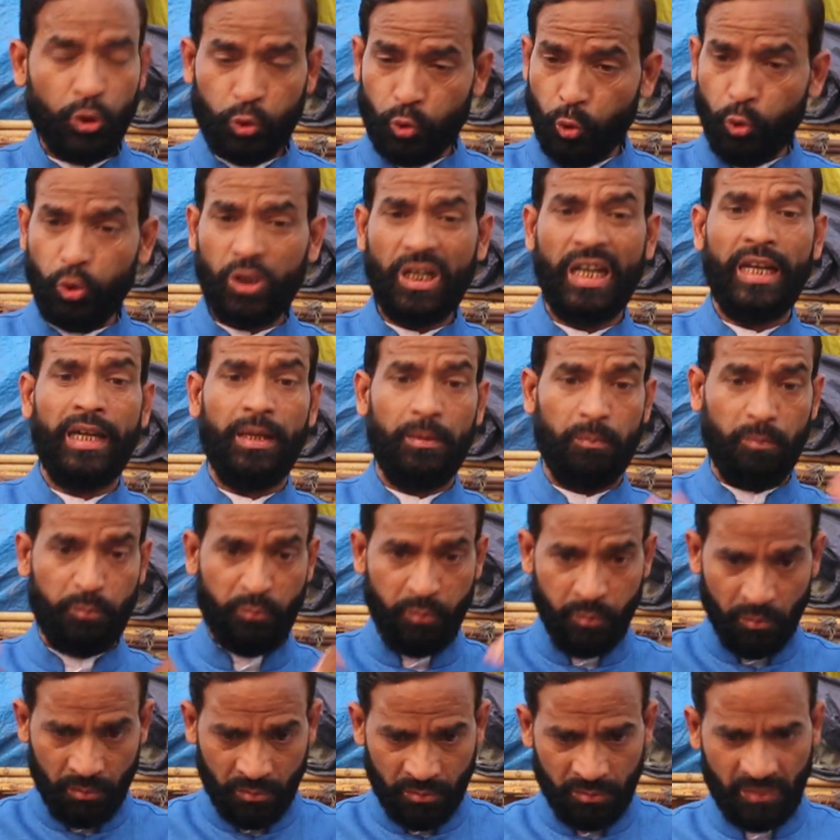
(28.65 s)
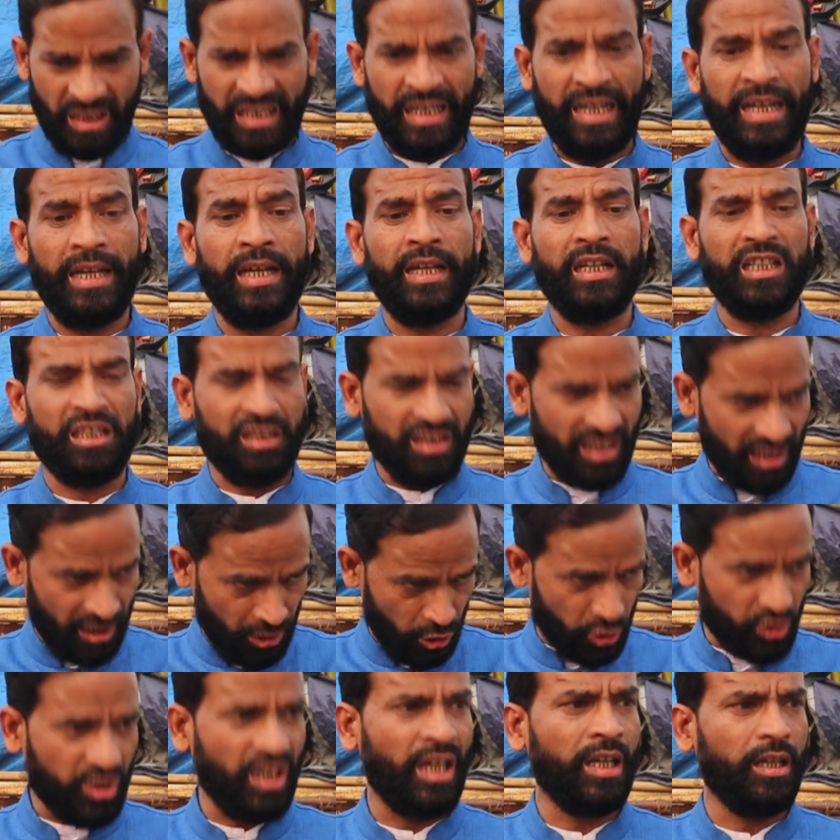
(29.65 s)
चूंकि मैंने
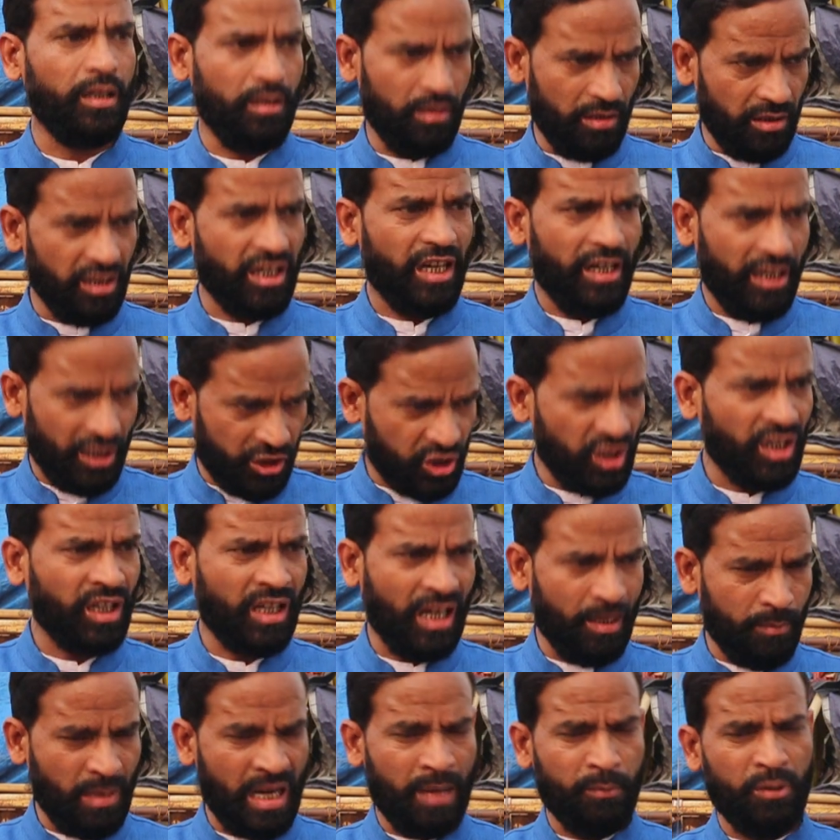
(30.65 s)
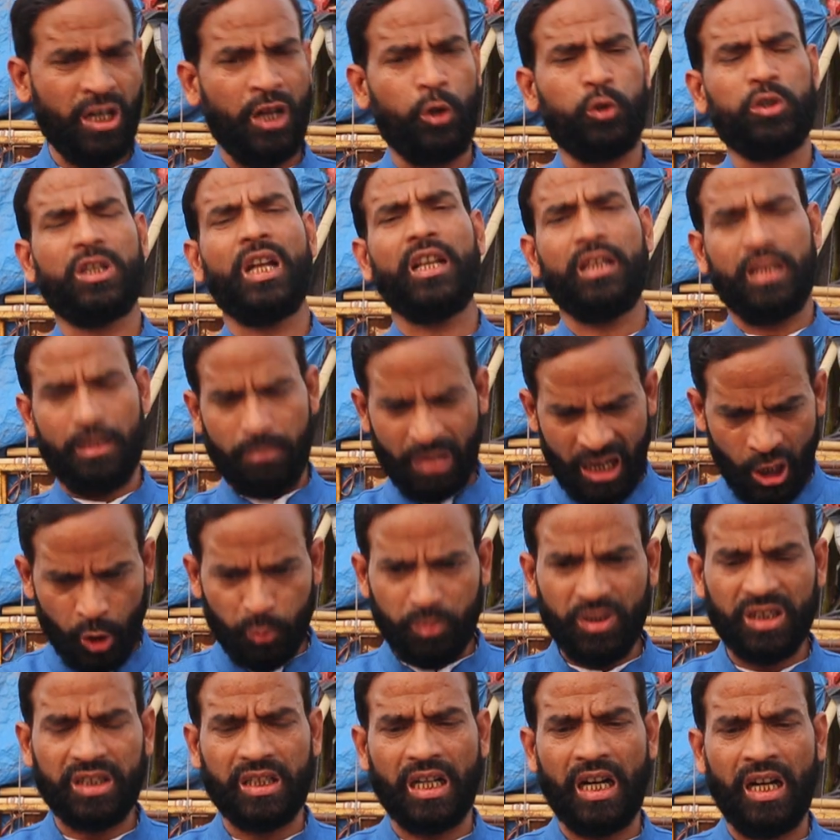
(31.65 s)
इंटरनेशनल रिलेशन का मामला होता दबाव
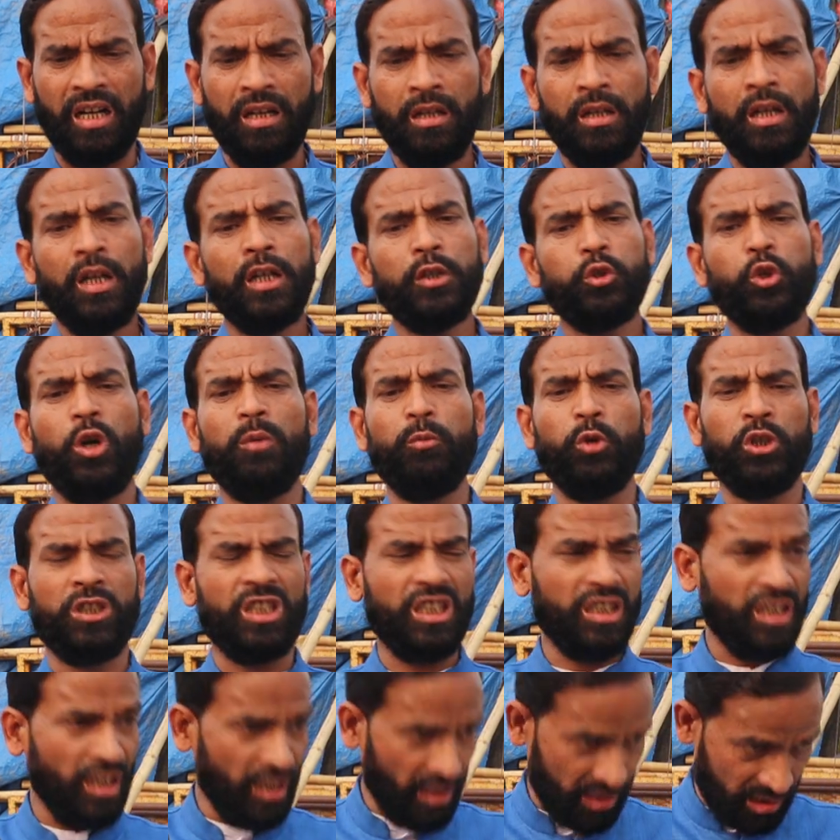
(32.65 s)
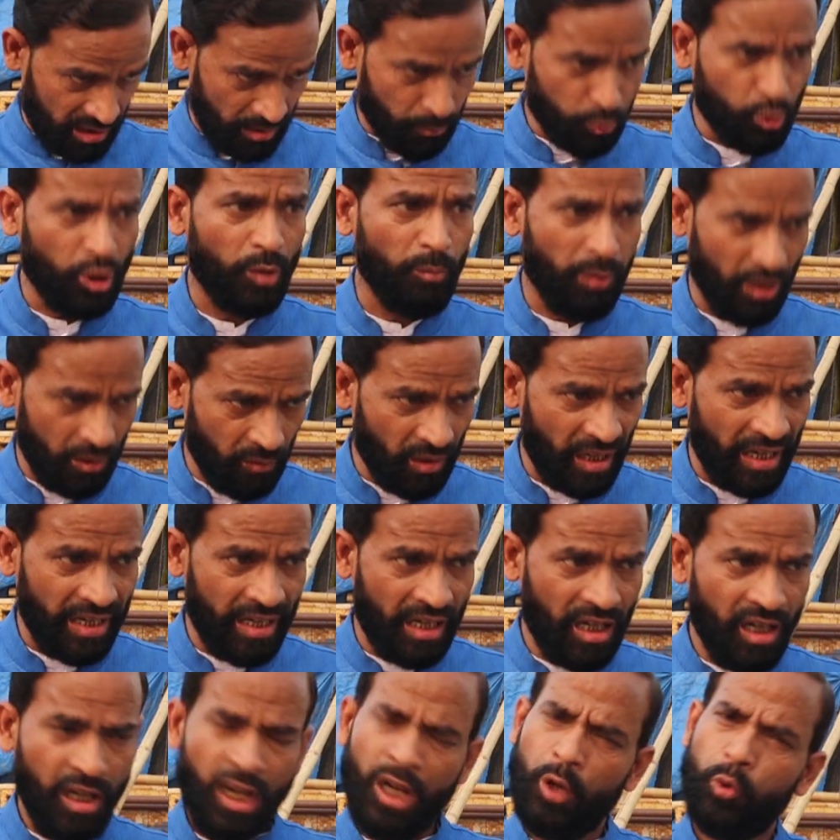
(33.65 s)
भी था तो मोदी जी ने सबको
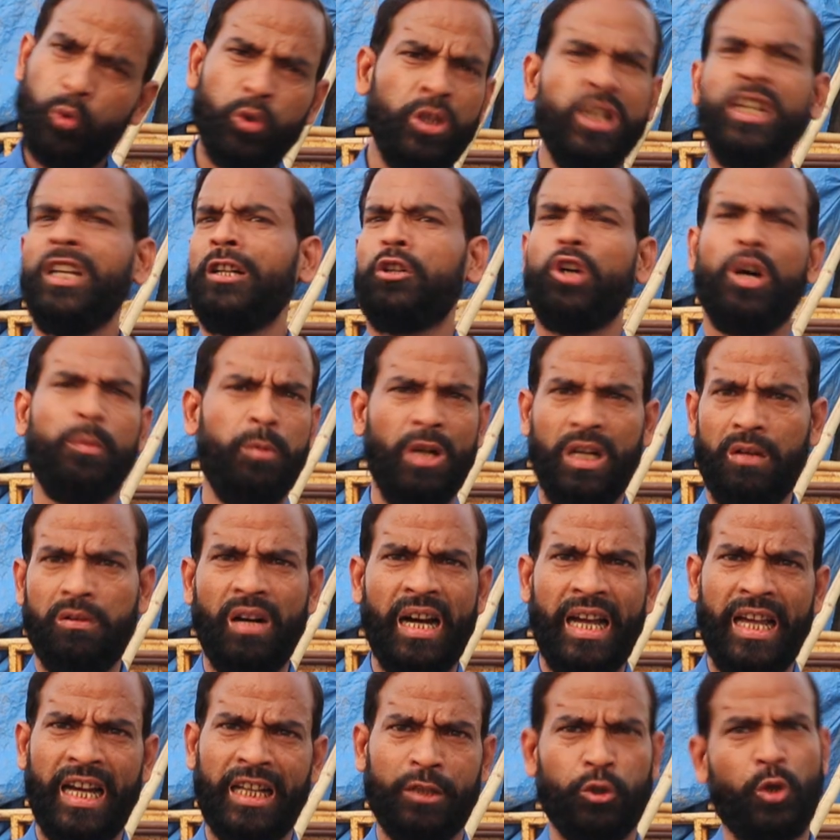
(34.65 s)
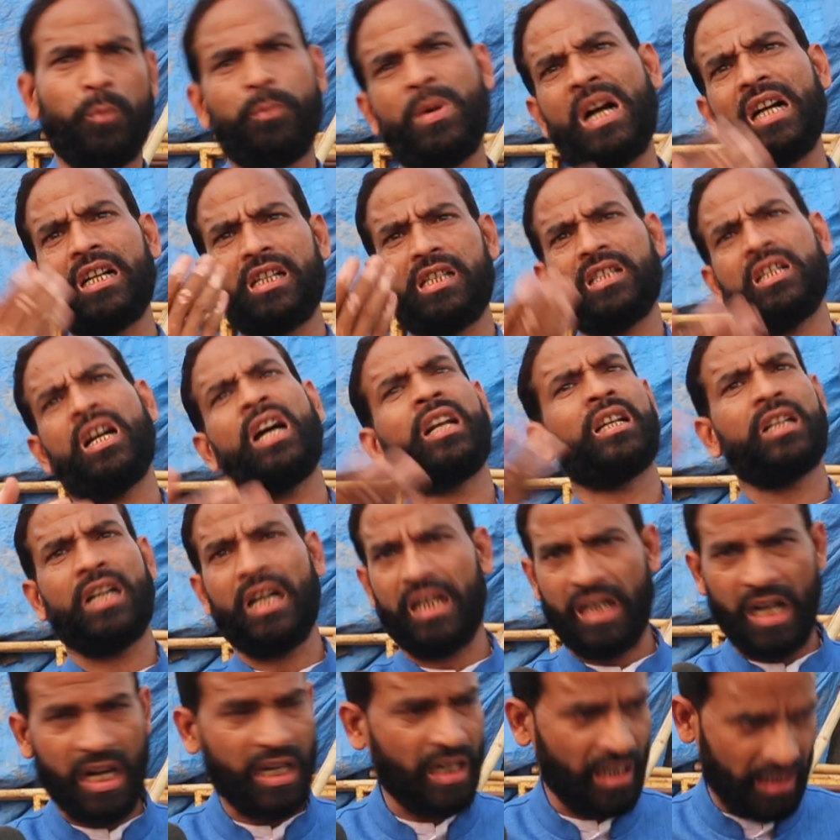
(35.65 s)
बुलवाया उन्हीं को बुलवाया जो पाकिस्तान
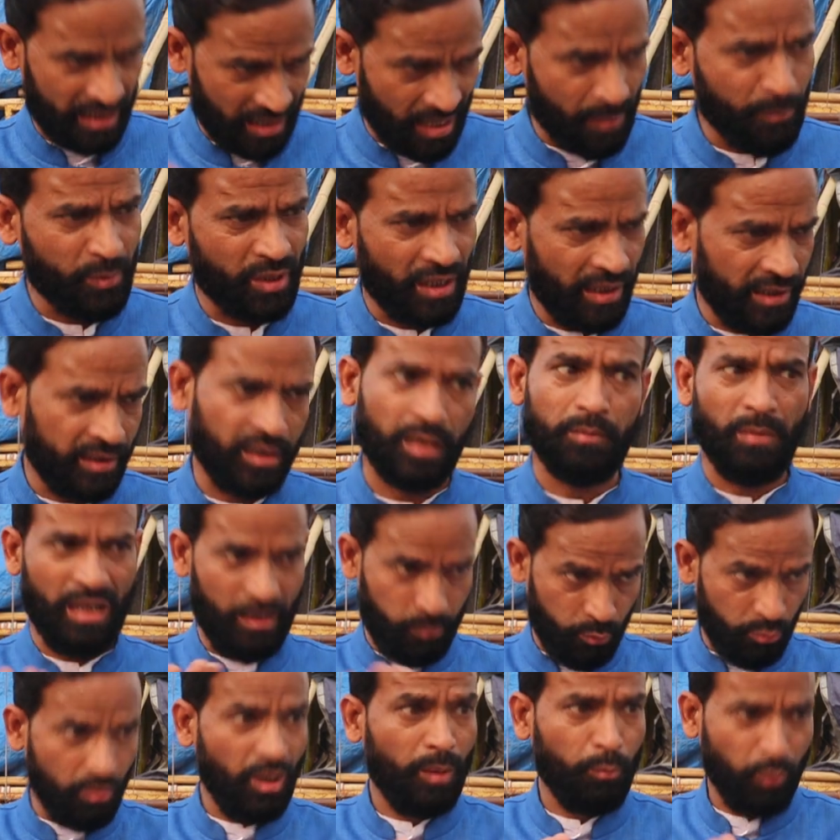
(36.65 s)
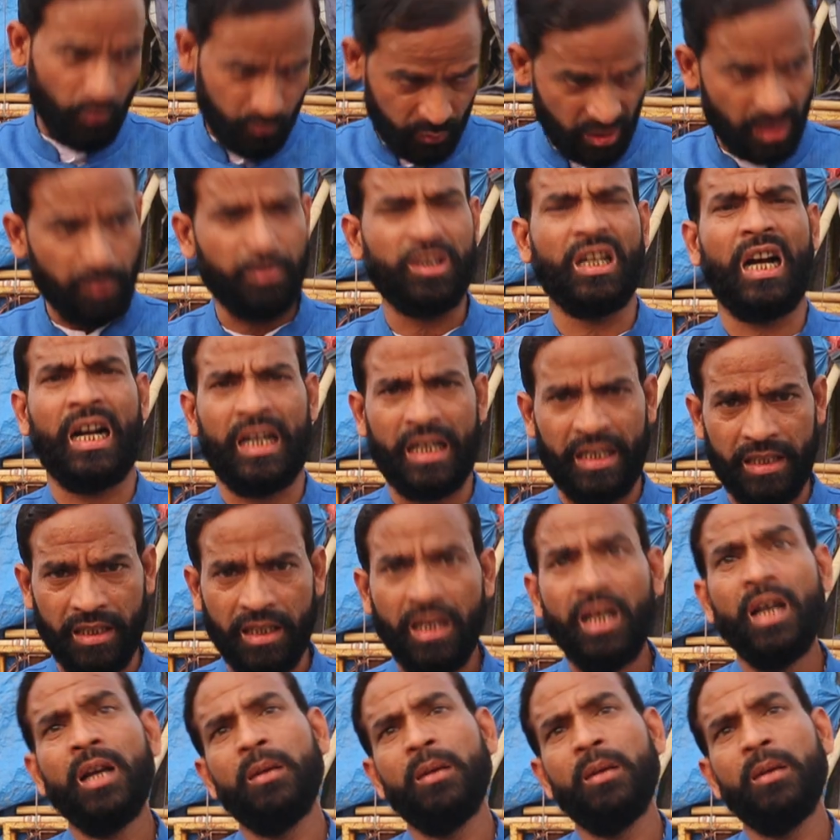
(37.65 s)
का राग अलाप रहे थे महबूबा मुफ्ती भी आ गई